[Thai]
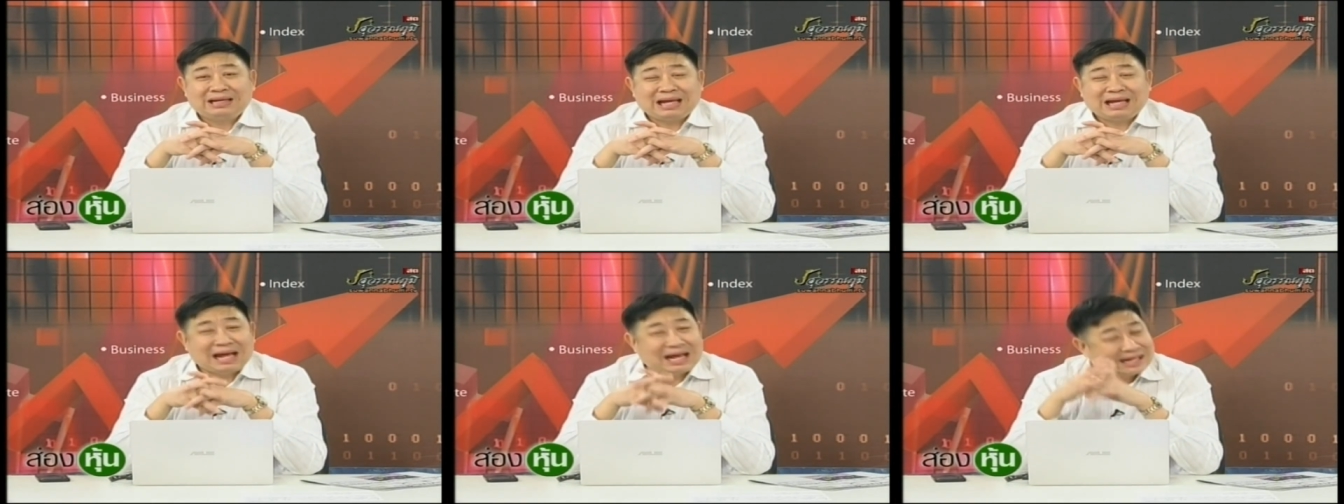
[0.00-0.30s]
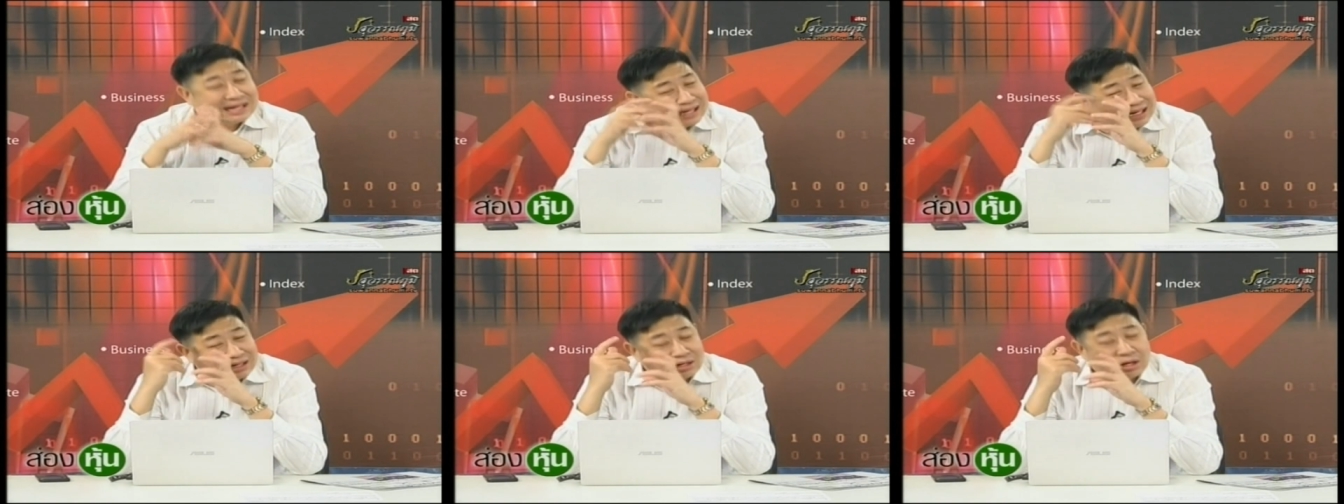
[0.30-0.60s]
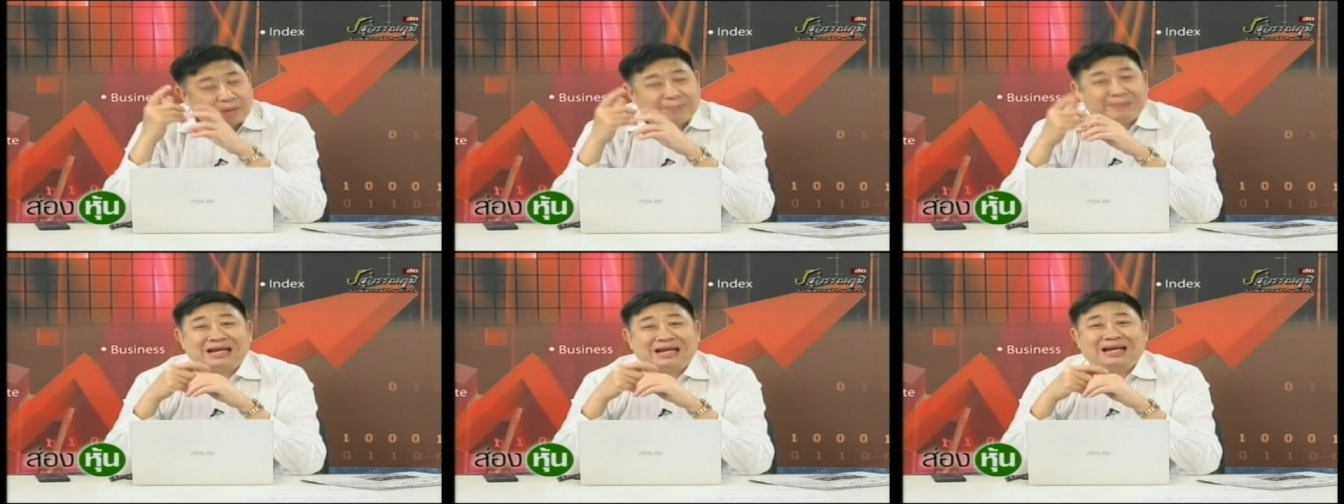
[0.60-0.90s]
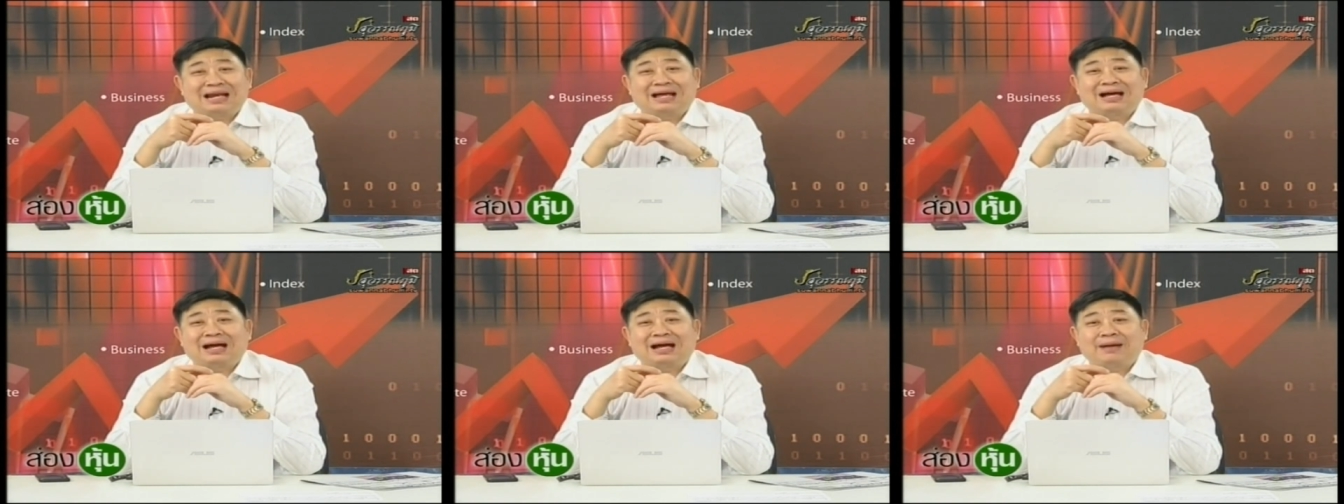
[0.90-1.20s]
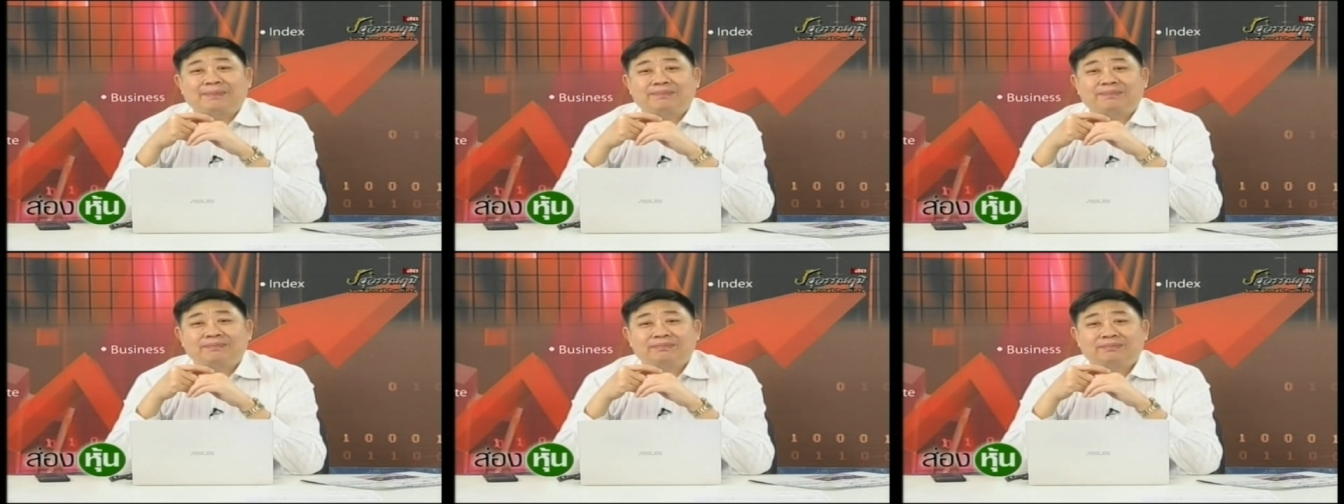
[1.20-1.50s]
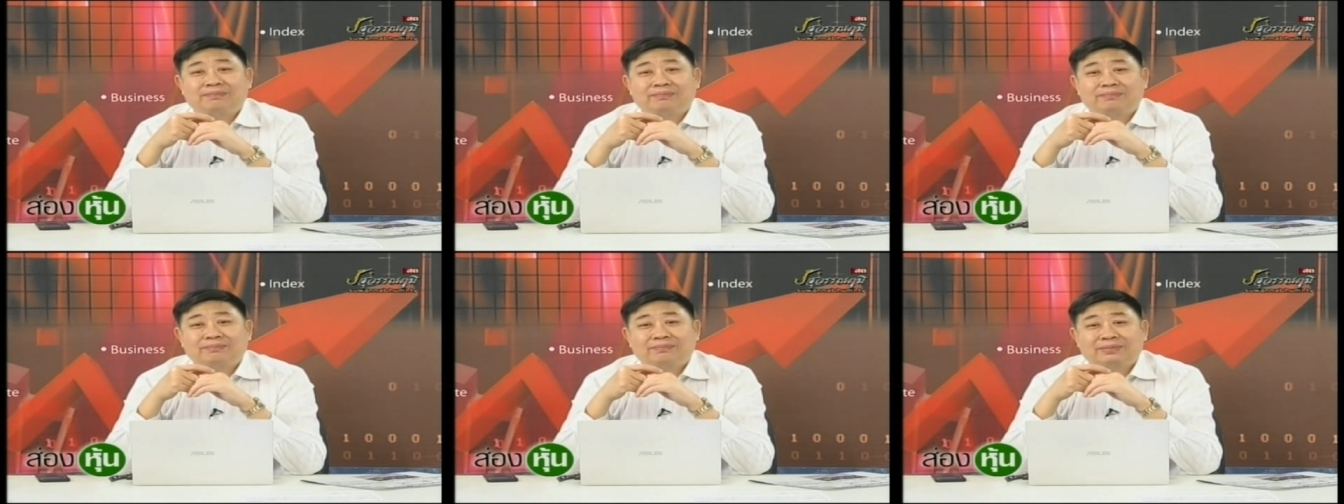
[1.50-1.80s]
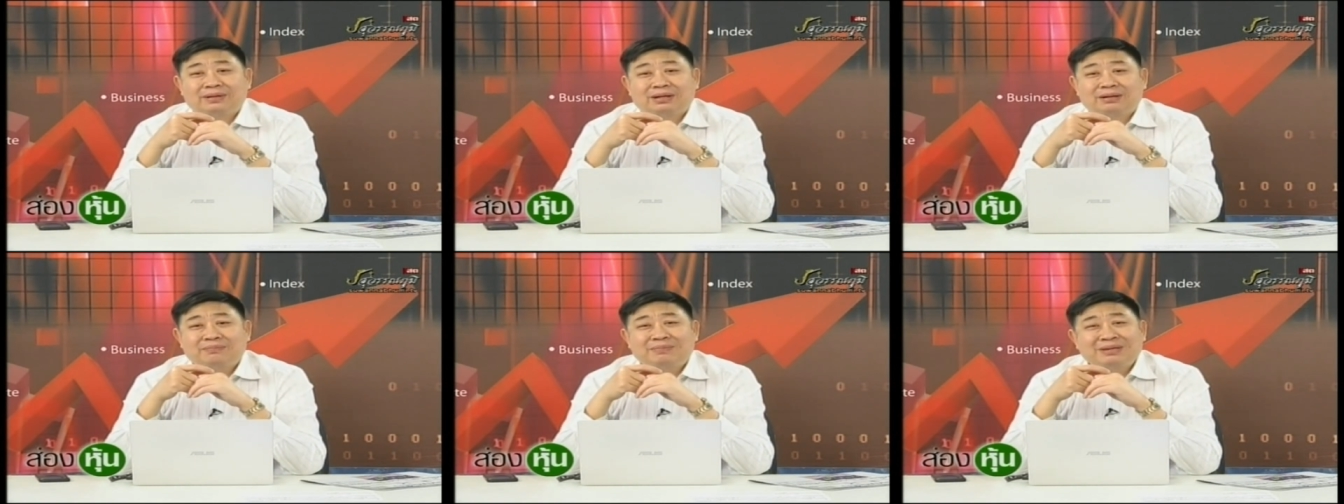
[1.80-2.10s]
แค่คิดก็ผิดแล้วครับ
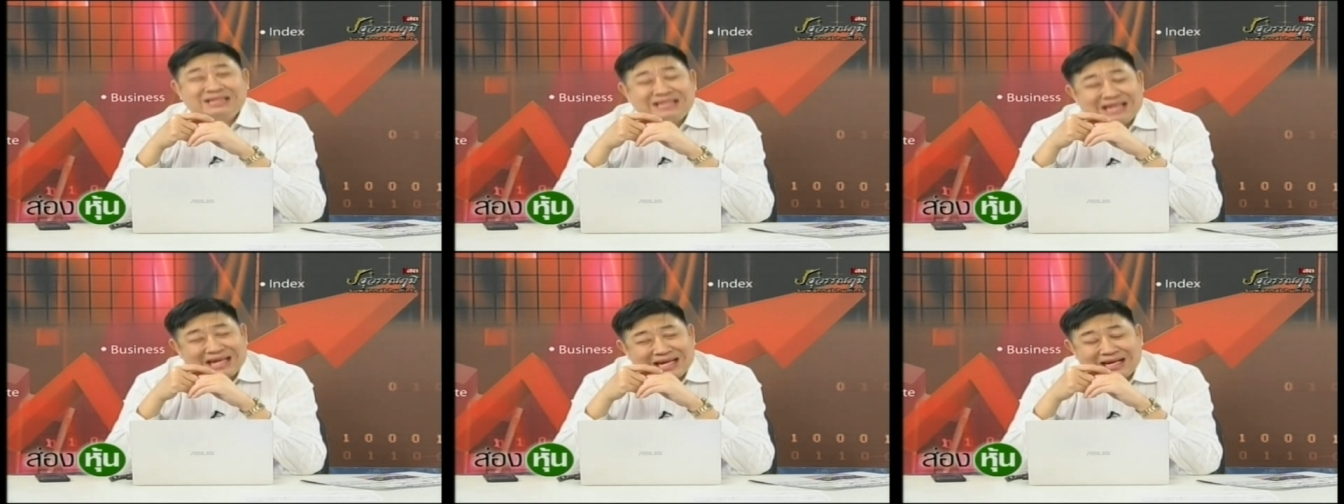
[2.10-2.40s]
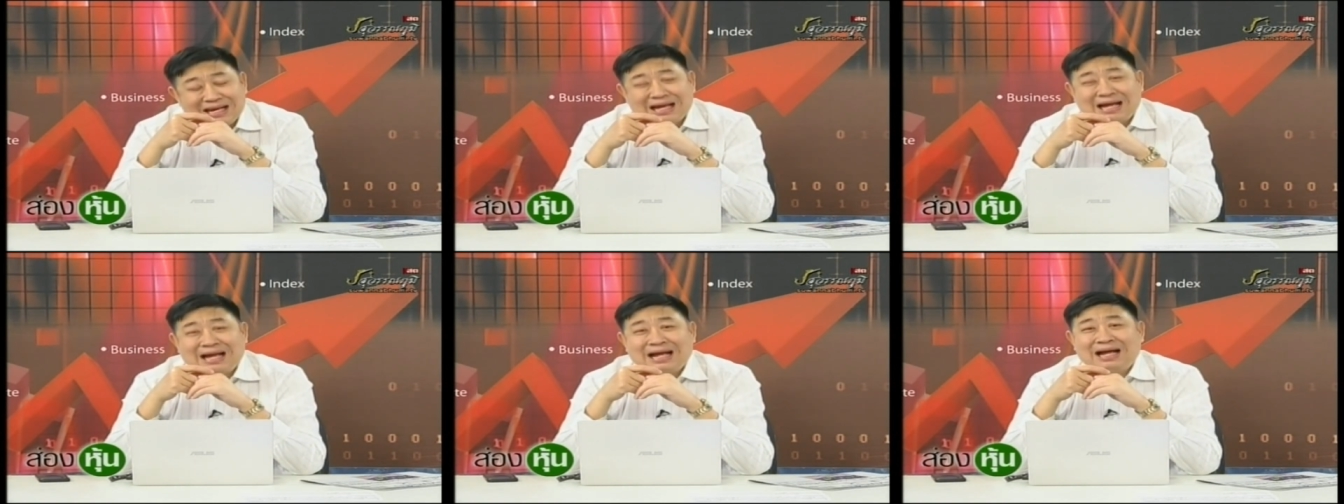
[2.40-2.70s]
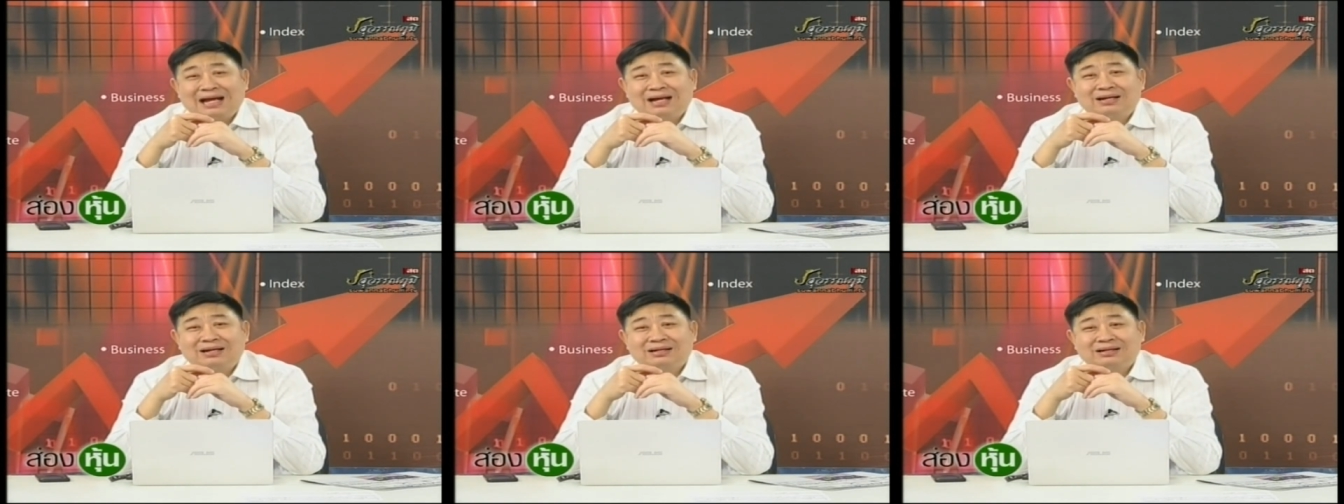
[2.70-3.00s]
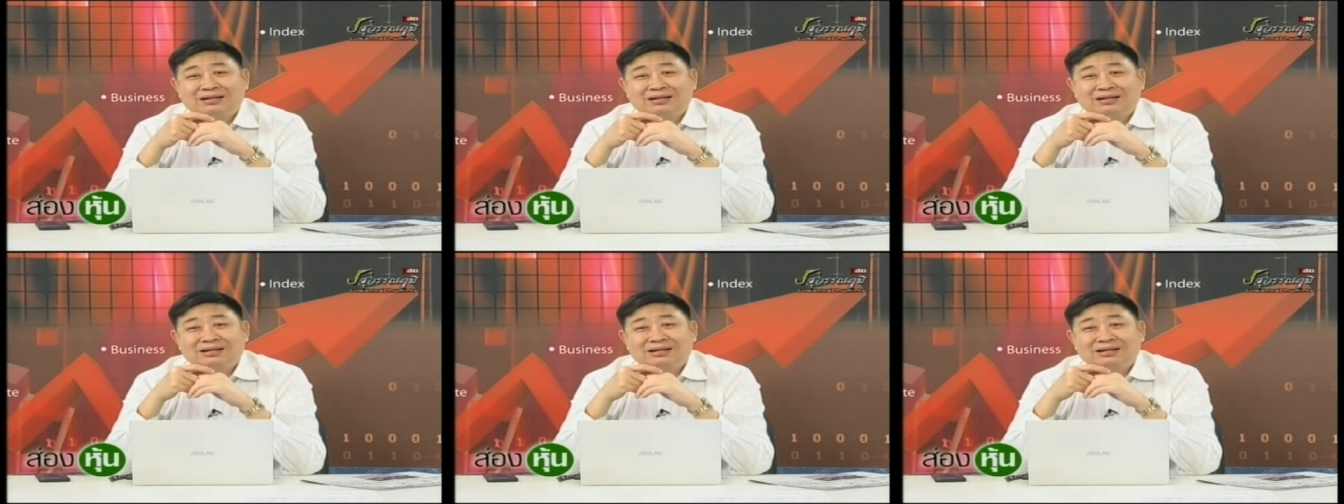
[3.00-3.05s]
มันจริงเหรอฮะ